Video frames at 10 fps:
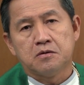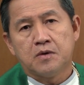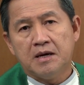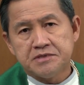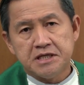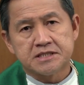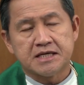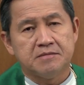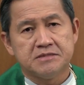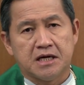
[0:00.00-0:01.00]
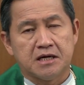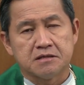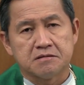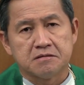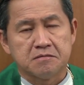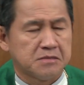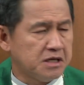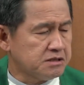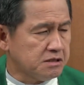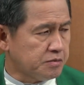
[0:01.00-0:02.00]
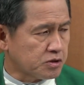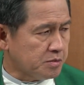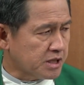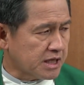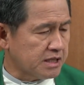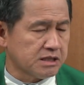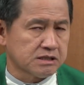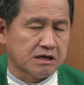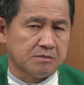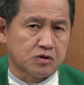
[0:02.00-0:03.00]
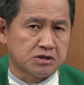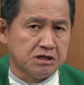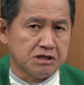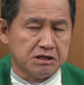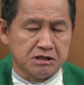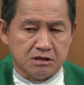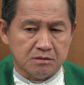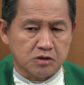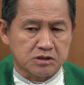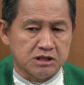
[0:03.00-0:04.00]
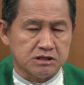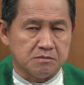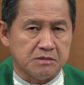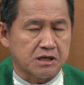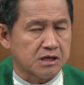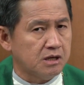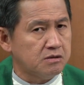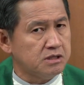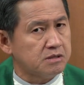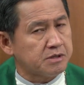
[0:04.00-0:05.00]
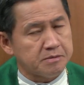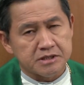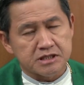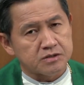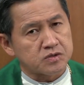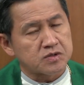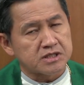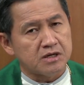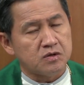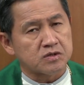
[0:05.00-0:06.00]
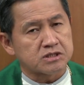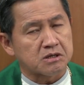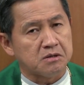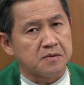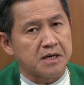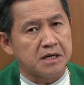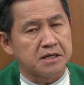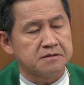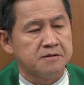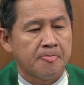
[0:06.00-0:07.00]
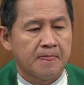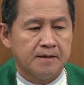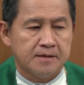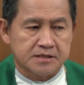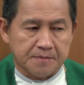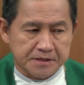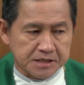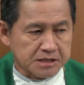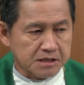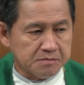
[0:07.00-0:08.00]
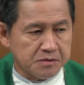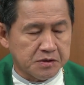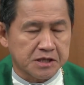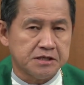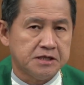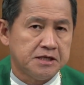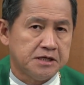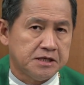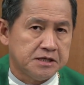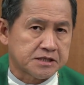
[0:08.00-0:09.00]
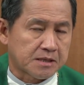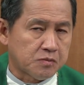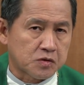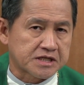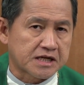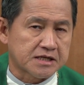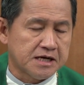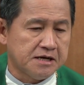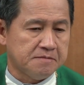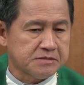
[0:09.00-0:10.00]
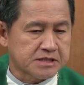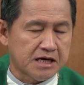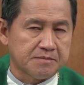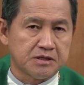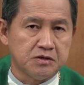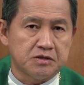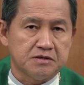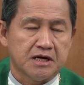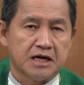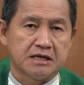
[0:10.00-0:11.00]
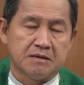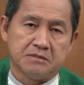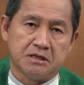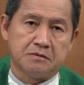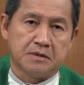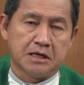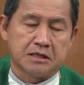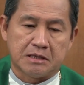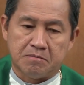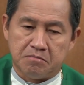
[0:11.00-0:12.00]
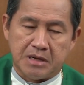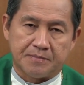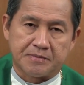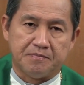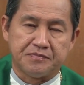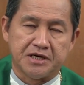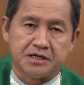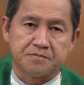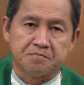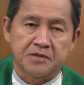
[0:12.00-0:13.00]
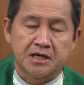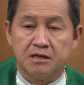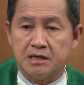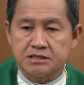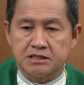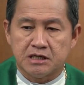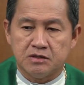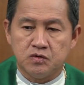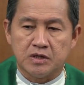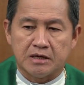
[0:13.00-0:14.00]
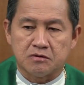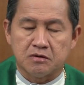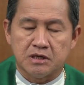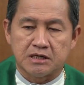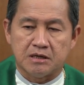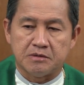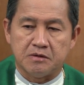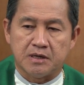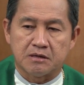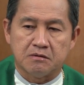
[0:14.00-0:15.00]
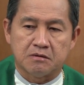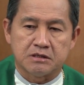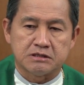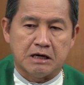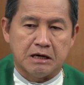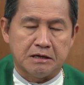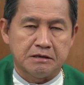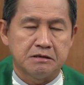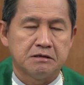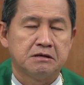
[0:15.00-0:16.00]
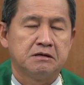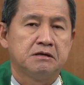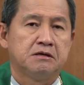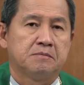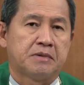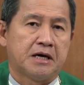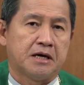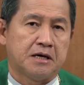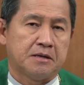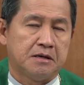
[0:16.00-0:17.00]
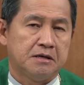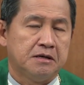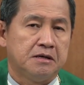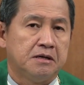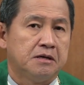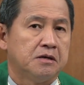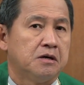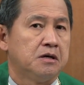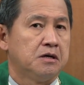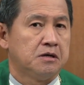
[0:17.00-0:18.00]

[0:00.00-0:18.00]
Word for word: ความจริงสามอย่าง หนังสือปฐมกาลตั้งแต่บทที่หนึ่งถึงบทที่11 เล่าเรื่อง พระเป็นเจ้าทรงสร้างโลกจักรวาลสรรพสิ่งทั้งมวล สัตว์บกสัตว์น้ำสร้างมนุษย์ อาดัมเอวาทำบาปกำเนิดแล้วหลังจากนั้นลูกหลานของอาดัมเอวาก็ขยายแผ่